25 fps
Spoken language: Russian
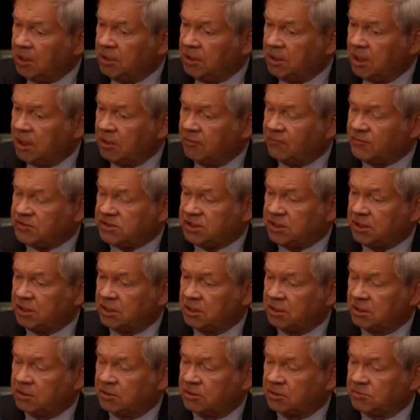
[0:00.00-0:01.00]
я
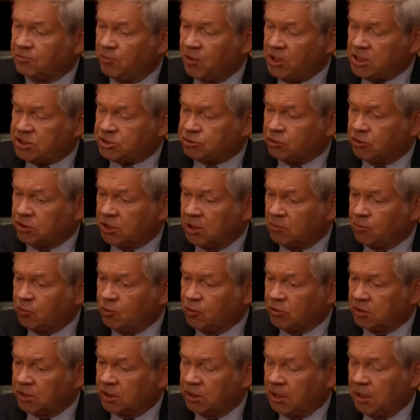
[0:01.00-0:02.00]
взял э, большой
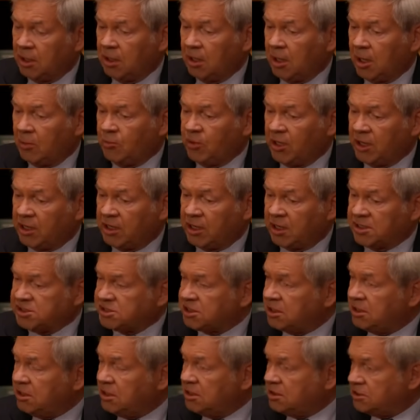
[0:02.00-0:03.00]
набор
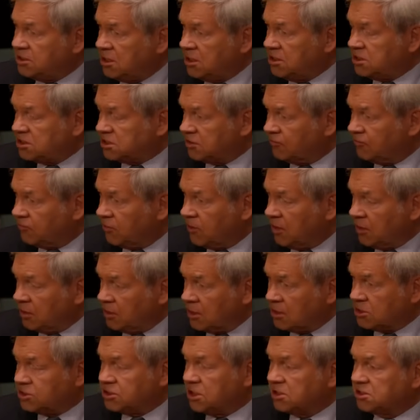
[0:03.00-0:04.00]
американских индейцев,
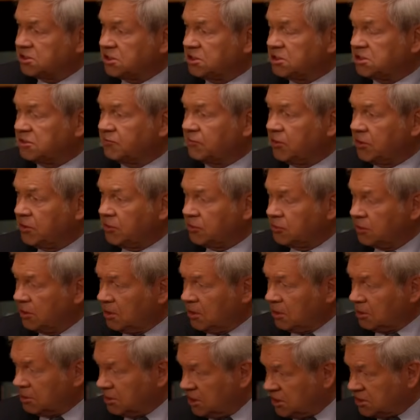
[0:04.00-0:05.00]
как сейчас называют
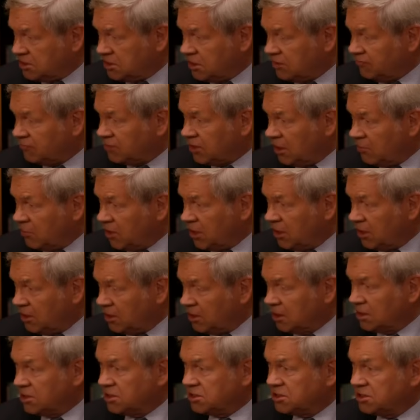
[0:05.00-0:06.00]
нативные
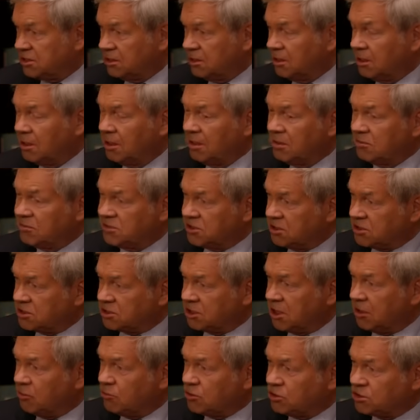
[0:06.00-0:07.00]
американцы. Uh-huh.
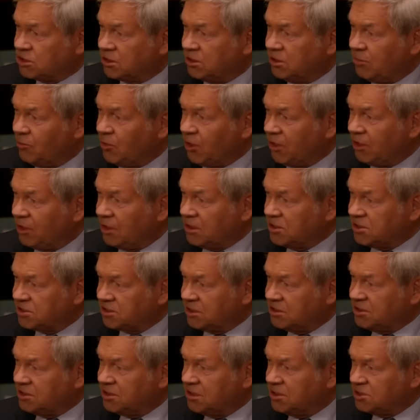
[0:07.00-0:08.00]
США уже
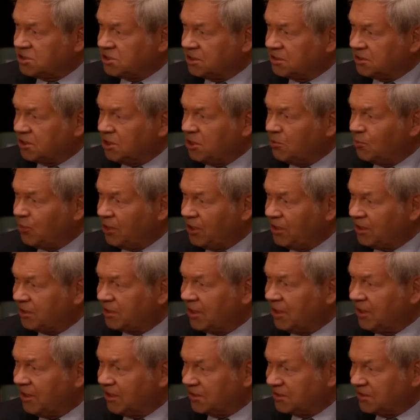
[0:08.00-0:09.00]
американцы-индейцы, это не
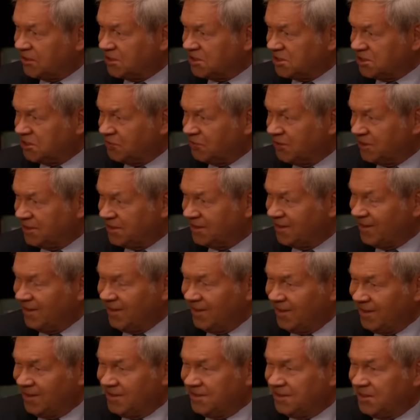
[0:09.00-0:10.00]
корректно называть
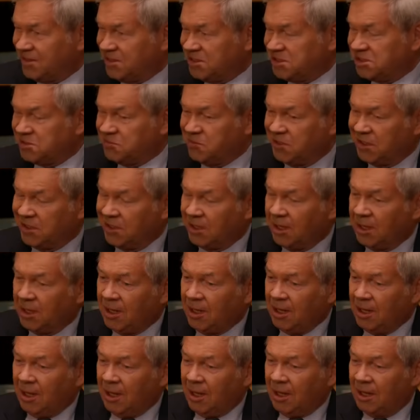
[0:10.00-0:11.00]
uh-huh. индейцами.
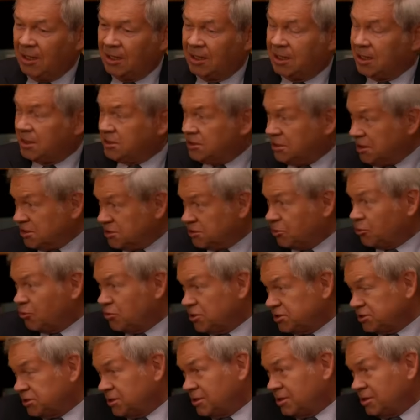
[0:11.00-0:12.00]
Э, хотя, с
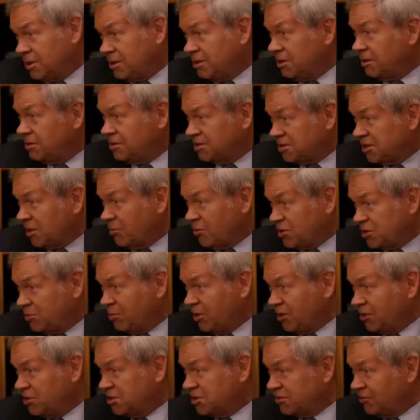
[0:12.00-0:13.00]
другой стороны, они сами
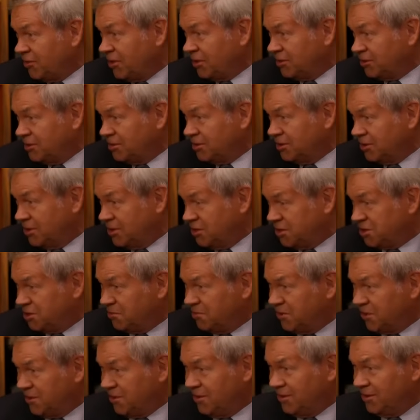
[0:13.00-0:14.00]
себя называют
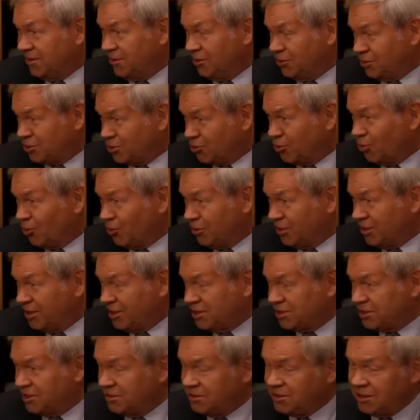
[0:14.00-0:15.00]
индейцами. И, и школы
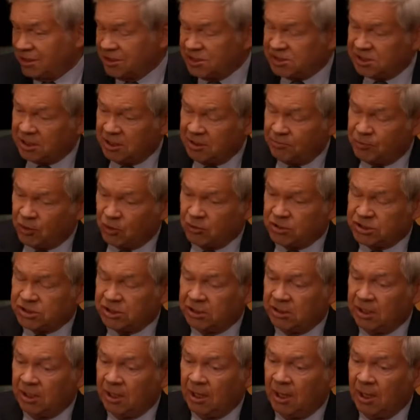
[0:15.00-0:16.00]
есть индейские и
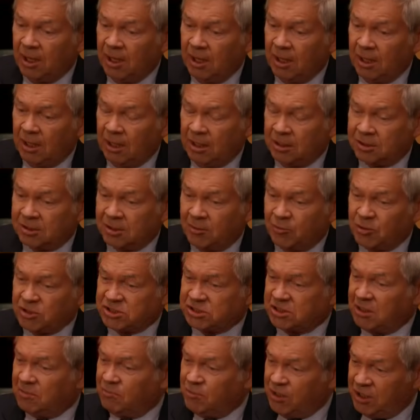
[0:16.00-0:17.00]
прочее. Это
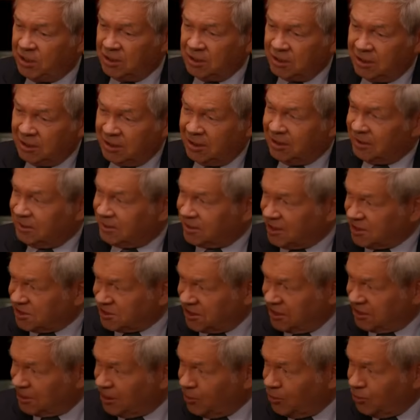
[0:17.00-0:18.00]
обычно белые, так
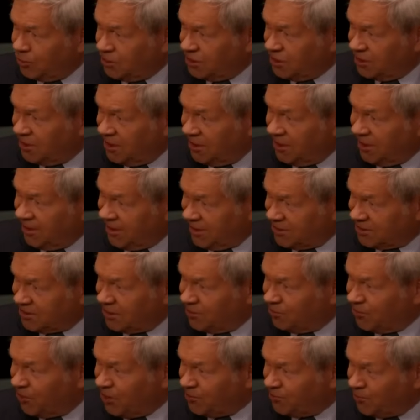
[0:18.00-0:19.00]
сказать, люди
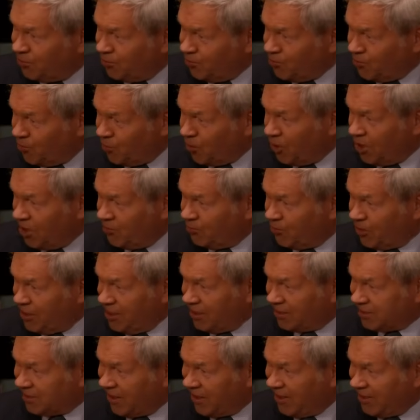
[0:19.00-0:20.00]
хотят быть более
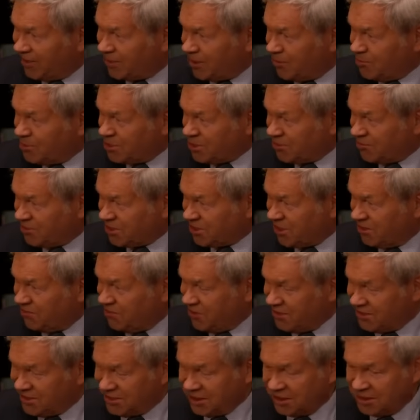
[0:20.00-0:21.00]
поликорректным, чем ну,
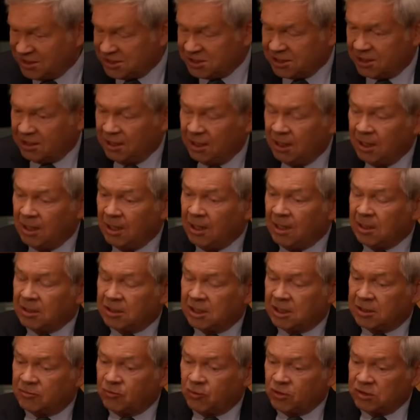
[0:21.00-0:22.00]
сами индейцы.
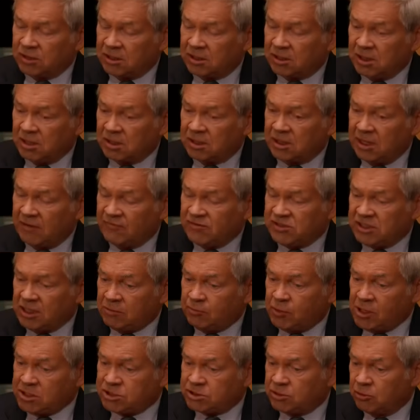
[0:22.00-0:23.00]
Так вот, когда я взял
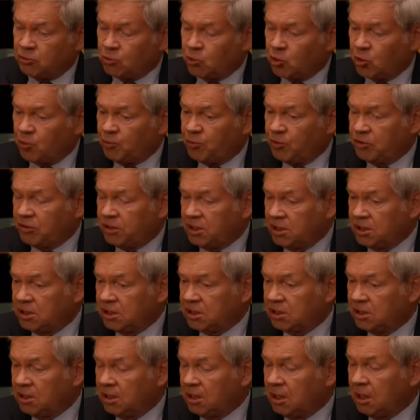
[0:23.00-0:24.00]
большую группу
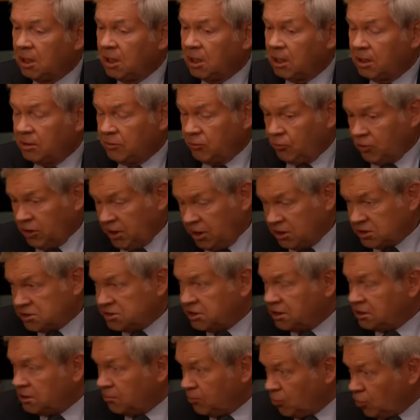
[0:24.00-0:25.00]
их, а, у них
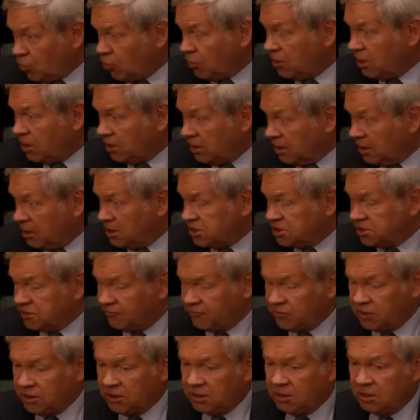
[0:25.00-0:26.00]
сделал много
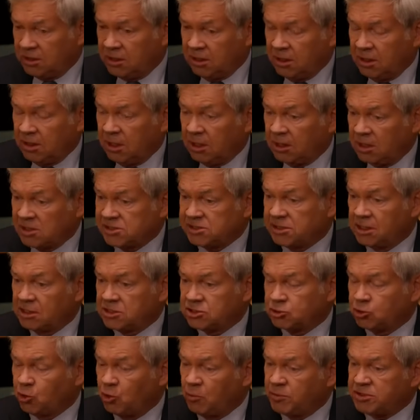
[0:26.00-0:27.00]
анализов ДНК,
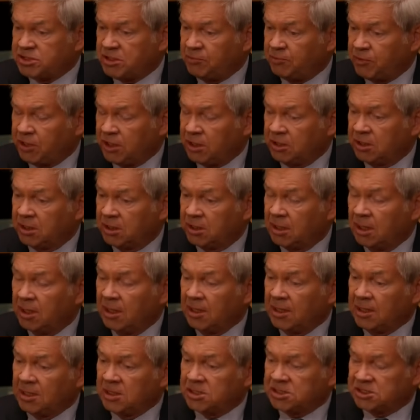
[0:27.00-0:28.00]
оказалось, что общий предок
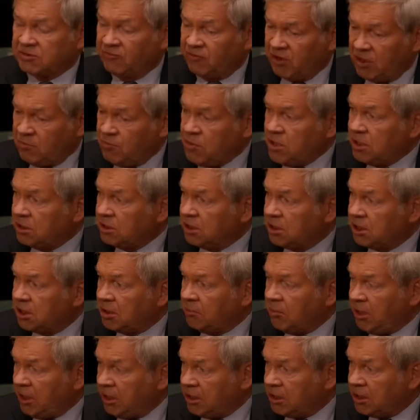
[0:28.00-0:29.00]
современных
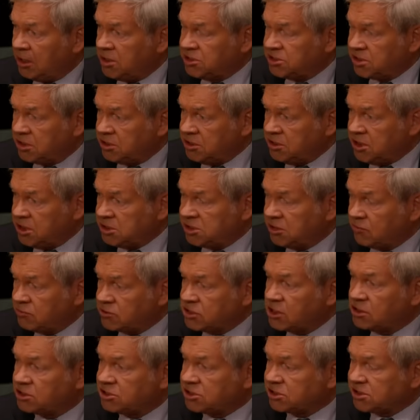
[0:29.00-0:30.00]
американцев-индейцев
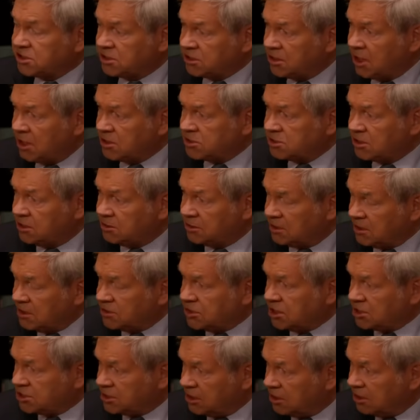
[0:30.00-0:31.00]
жил 16
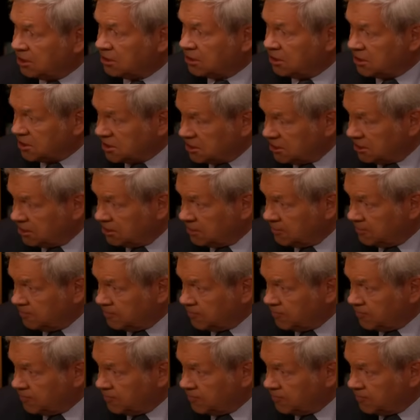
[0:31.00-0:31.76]
тысяч лет назад.